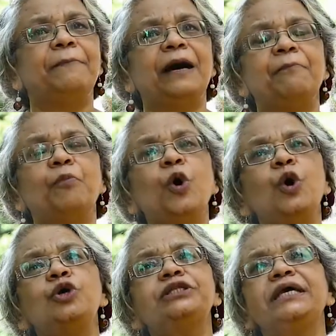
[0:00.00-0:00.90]
বা
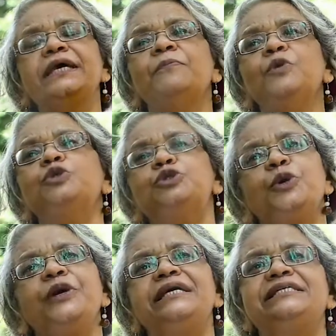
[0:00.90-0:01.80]
মোহ থেকে মুক্ত
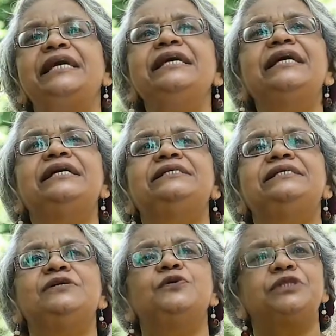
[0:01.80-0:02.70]
হয়ে সেই
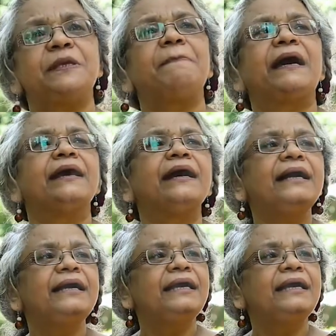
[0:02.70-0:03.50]
কাজটি করতে পারা